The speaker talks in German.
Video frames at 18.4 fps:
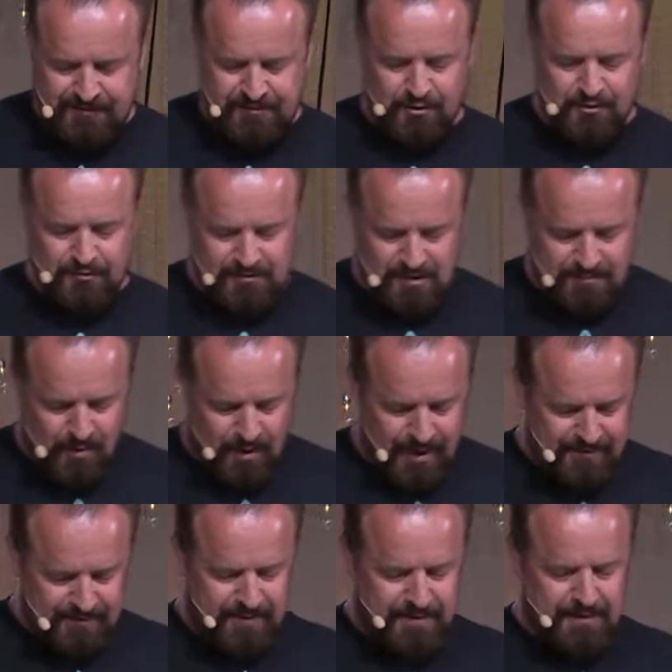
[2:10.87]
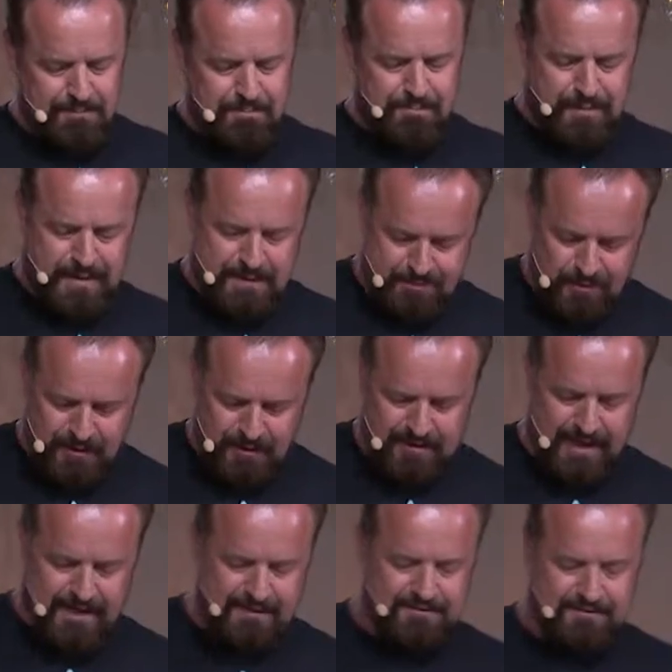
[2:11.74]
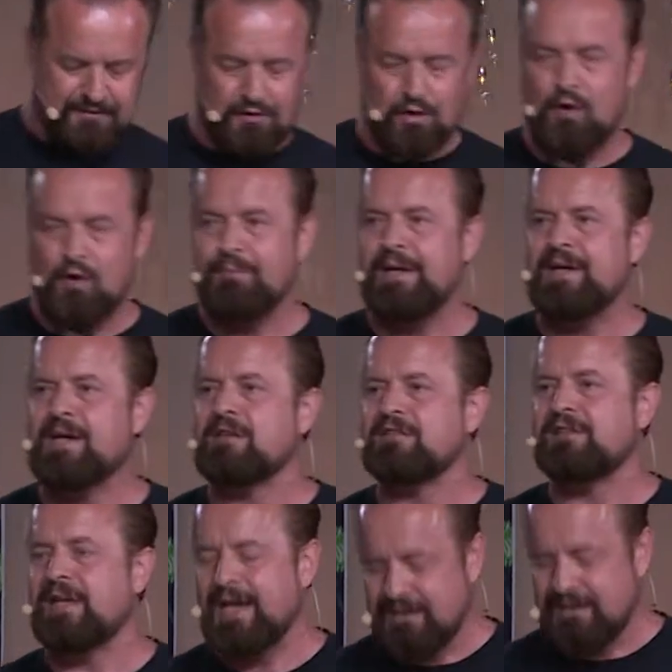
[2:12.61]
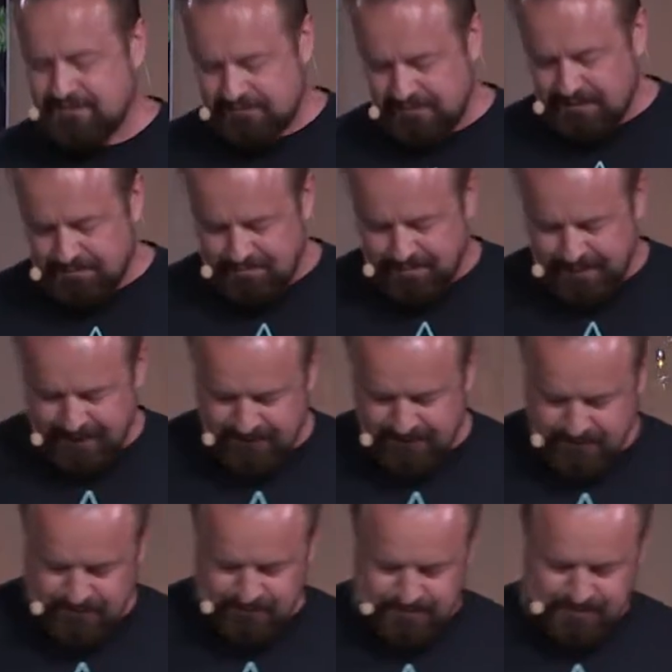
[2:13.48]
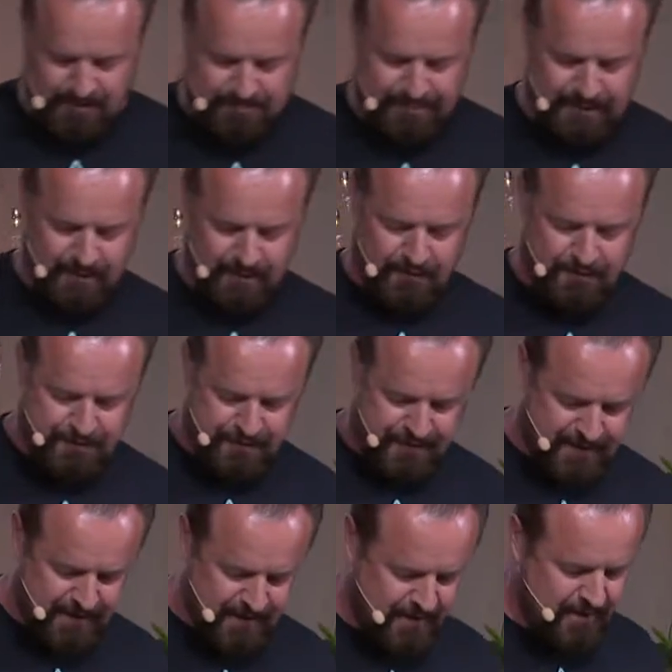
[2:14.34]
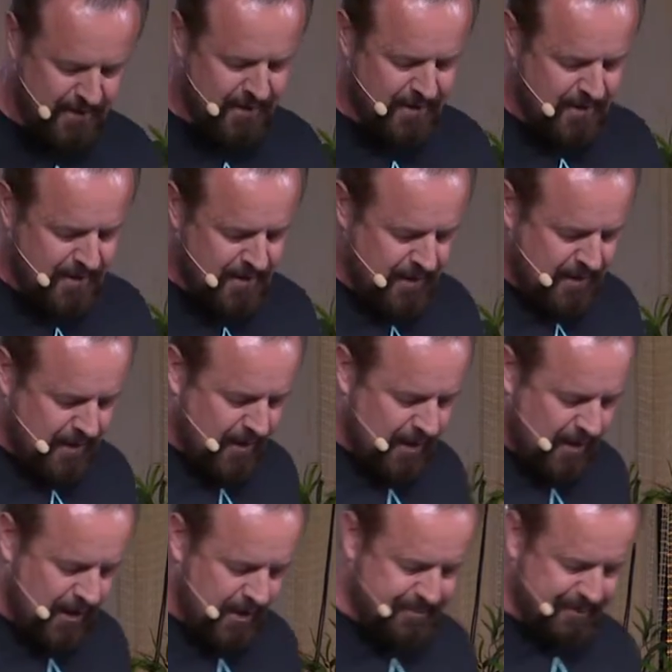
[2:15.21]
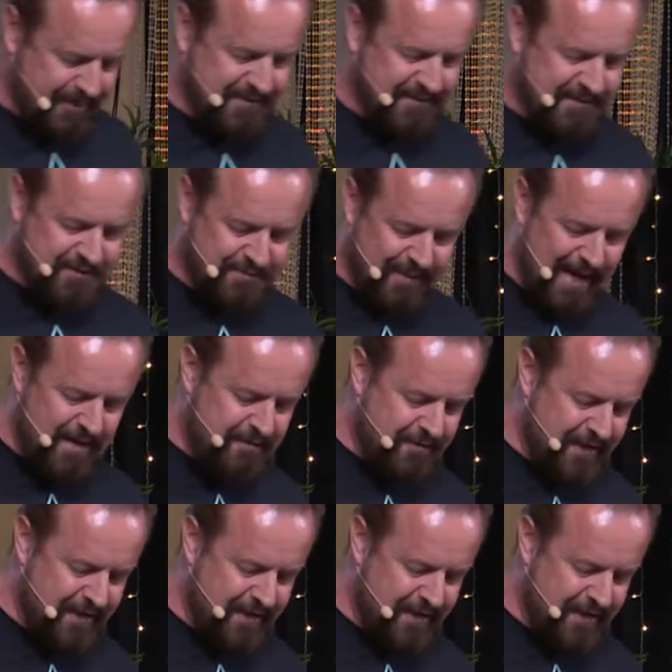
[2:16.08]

zu unserem heutigen Bibeltext kommen, aus 1. Petrus Kapitel 4, habe ich zwei